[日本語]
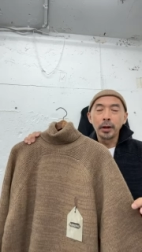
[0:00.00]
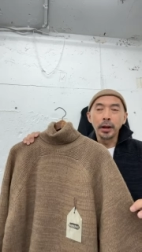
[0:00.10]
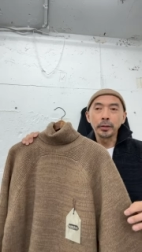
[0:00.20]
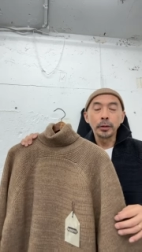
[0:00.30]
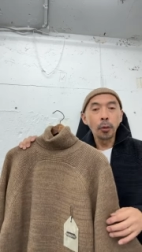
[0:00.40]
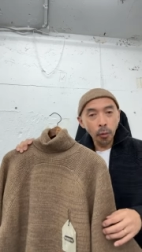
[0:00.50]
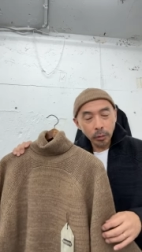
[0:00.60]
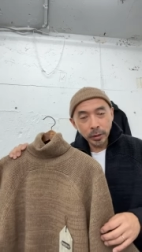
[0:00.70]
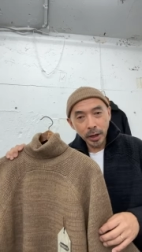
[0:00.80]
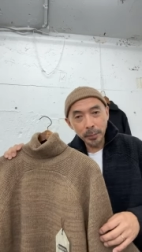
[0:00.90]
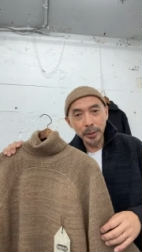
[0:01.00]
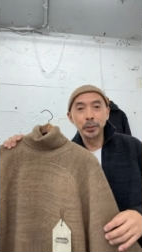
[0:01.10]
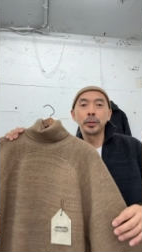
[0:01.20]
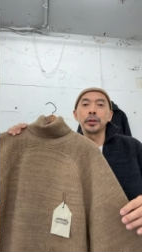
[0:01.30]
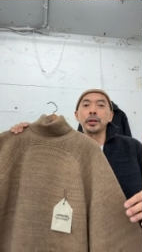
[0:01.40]
えーとね、
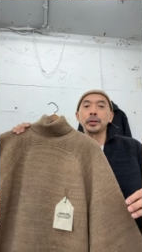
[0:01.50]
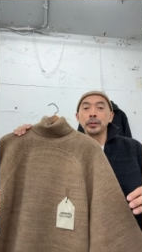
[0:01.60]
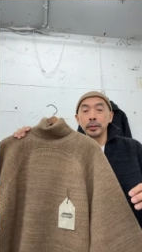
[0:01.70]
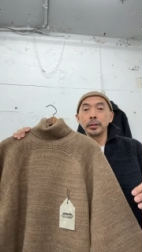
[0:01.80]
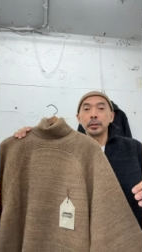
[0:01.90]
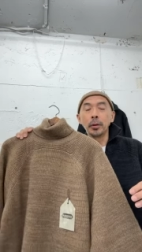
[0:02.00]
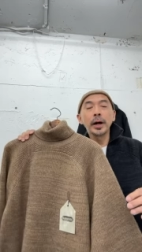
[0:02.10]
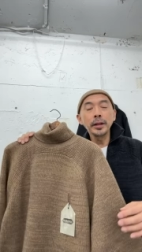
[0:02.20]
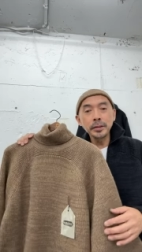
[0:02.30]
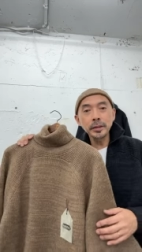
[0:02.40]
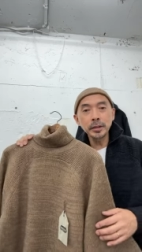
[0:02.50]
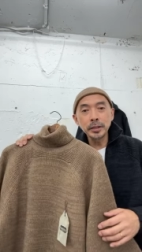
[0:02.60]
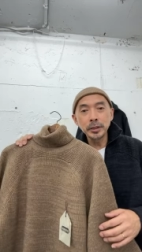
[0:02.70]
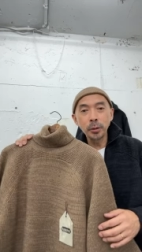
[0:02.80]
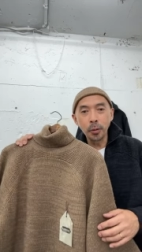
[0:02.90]
ホールガーメントっていうもう完全
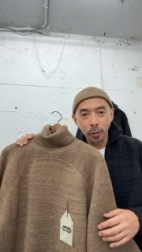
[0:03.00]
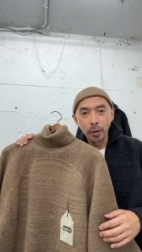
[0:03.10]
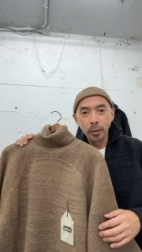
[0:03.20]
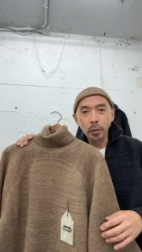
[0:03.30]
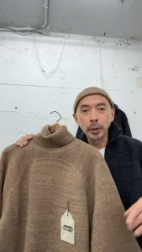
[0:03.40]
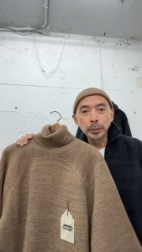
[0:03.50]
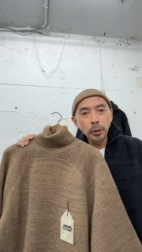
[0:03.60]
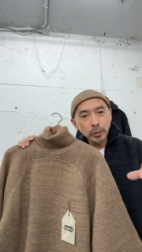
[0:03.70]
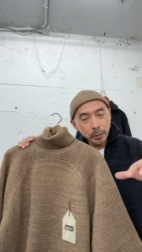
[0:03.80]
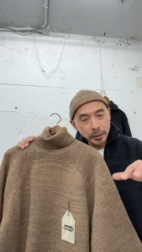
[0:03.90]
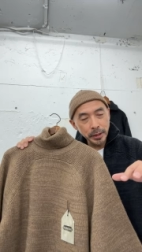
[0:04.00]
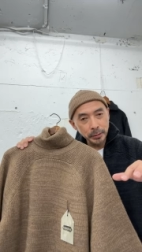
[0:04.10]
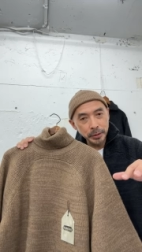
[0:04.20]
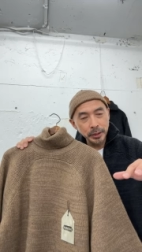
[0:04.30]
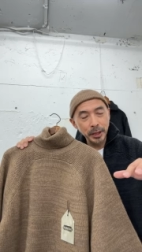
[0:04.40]
自動もうねプログラムさえ
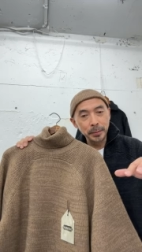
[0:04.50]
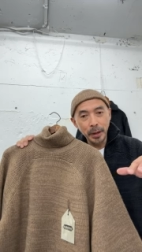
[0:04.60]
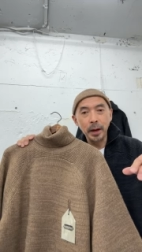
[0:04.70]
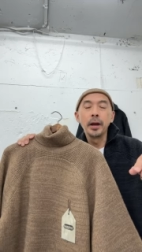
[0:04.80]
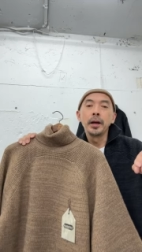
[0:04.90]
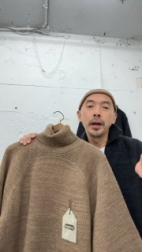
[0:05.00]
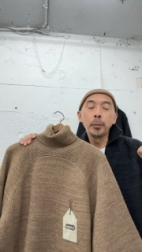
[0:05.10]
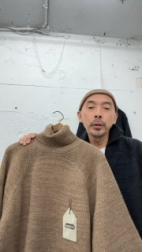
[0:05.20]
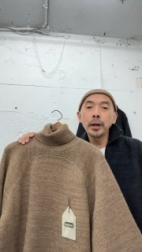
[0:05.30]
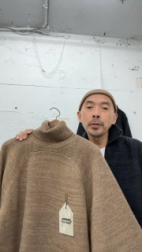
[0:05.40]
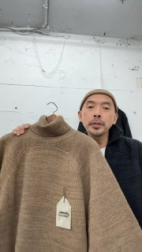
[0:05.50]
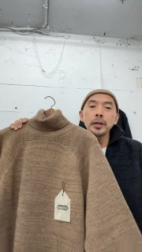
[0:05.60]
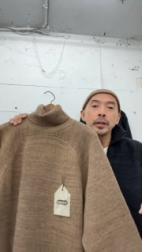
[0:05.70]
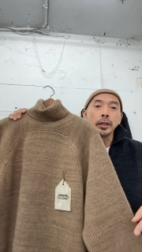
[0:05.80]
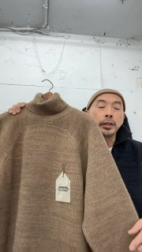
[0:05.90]
打っちゃえば、えー、ボタンを押す
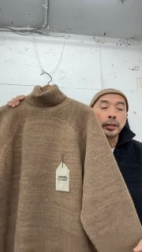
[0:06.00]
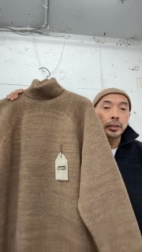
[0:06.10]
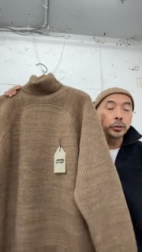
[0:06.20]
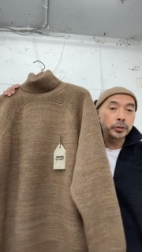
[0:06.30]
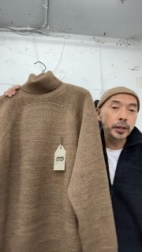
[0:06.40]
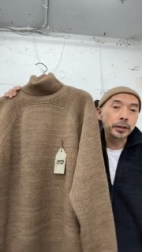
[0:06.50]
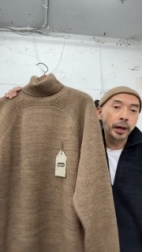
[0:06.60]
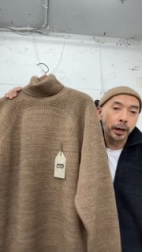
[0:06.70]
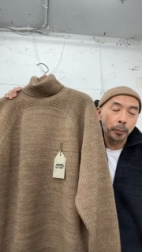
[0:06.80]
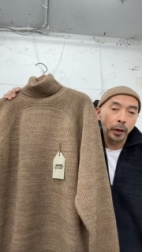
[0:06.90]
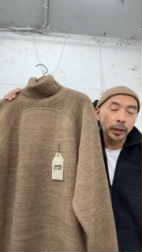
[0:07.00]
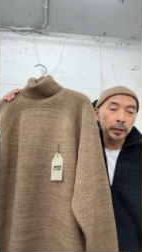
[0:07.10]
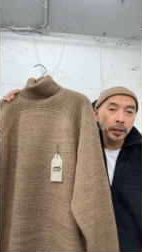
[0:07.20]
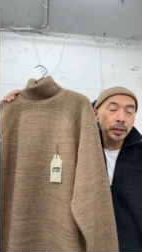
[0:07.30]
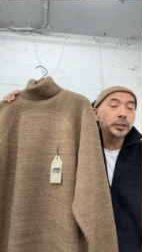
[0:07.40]
だけで1着のセーターがもう勝
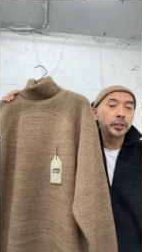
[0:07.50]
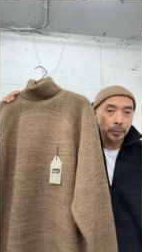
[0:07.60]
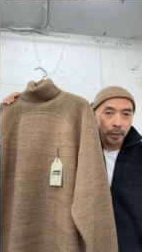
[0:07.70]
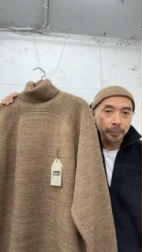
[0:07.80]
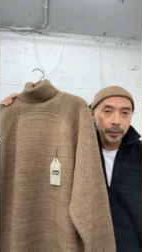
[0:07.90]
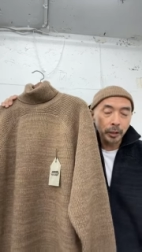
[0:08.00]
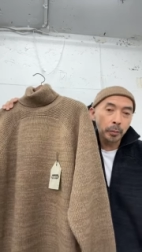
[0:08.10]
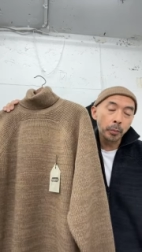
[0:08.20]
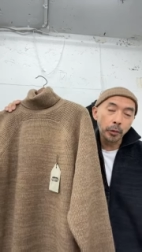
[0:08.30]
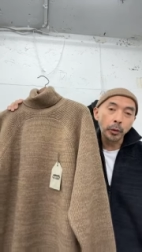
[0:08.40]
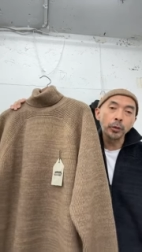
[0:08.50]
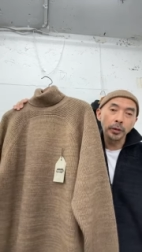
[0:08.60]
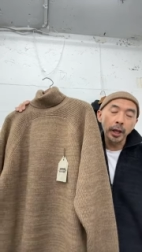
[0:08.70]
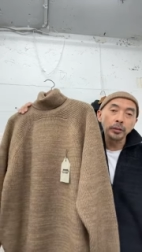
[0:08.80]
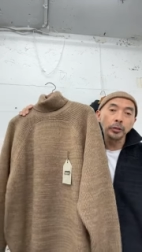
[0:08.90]
手にできてしまう例えばもう夜ね